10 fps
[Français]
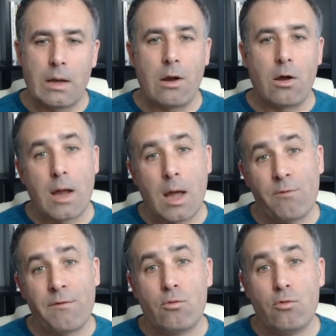Alors là, un
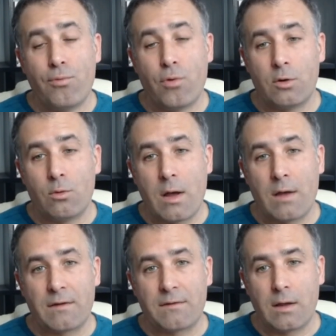mauvais coup pour les
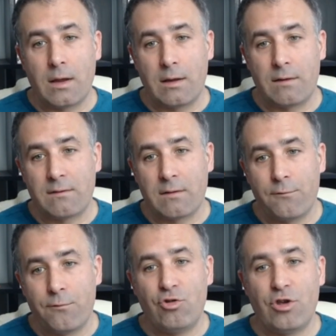noirs, ça serait, ça serait
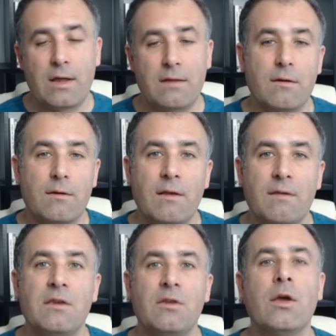fou G4. Ça,
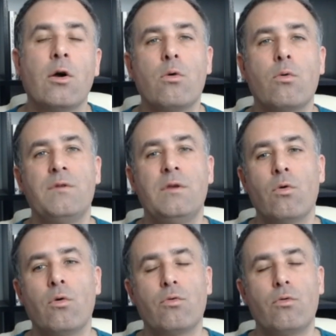c'est une erreur aussi
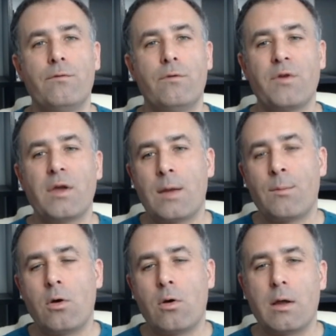qu'on retrouve
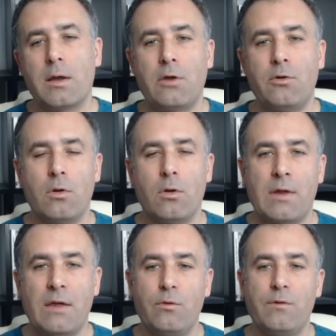fréquemment. Hein. Il y a une,
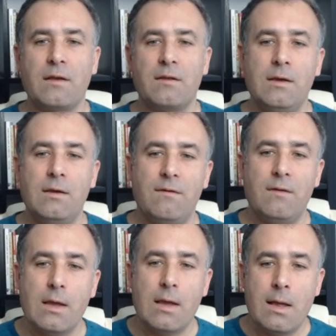une astuce tactique
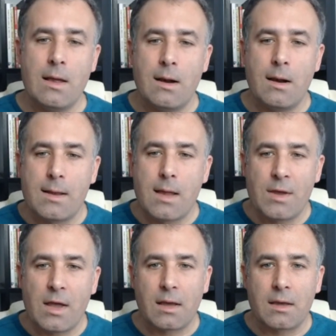ici. La
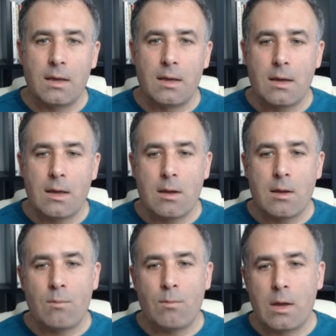dame est attaquée
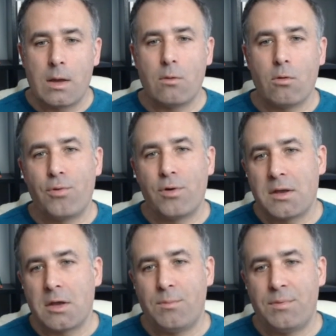mais on peut
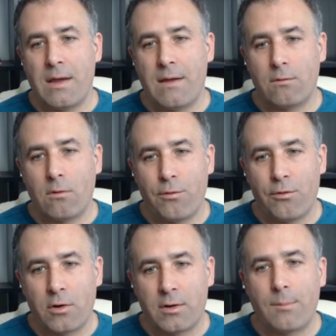gagner une pièce en
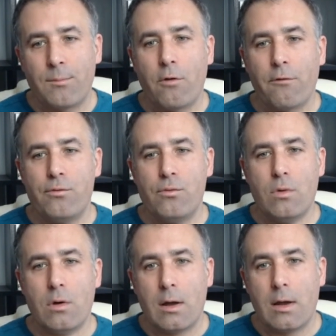faisant dame prend
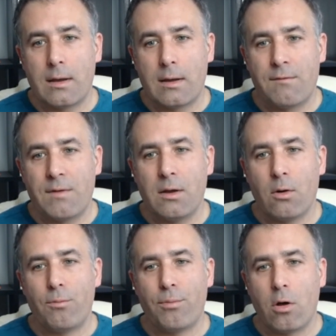fou, cavalier
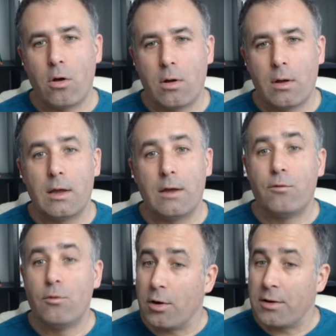reprend et
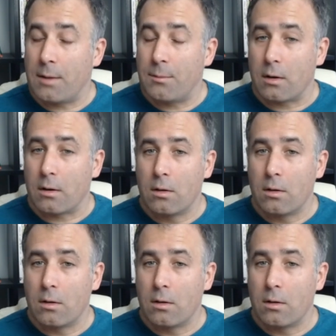fou prend dame,